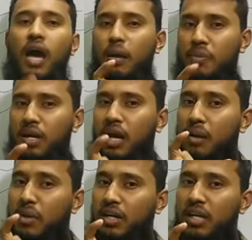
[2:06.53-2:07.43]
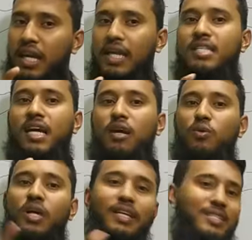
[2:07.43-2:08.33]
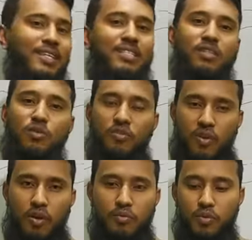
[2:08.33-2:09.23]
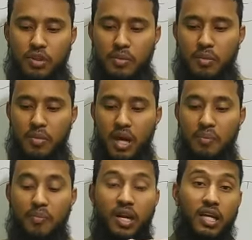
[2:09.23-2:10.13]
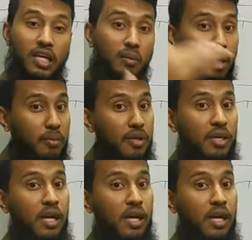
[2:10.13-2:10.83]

আপনারা আমার এই জায়গাগুলো স্ট্র্যাটেজিগুলো ফলো আপ করতে পারেন বা আপনারা কীভাবে